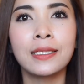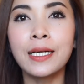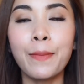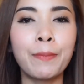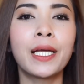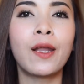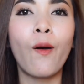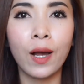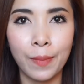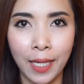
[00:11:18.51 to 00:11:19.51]
คือมันเหมือน
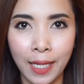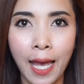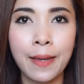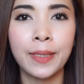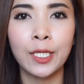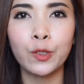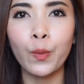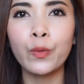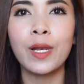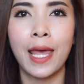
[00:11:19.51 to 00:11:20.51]
ออกกำลังกายไปใน
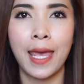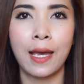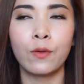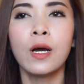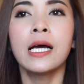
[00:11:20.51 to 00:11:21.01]
ตัวอยู่แล้ว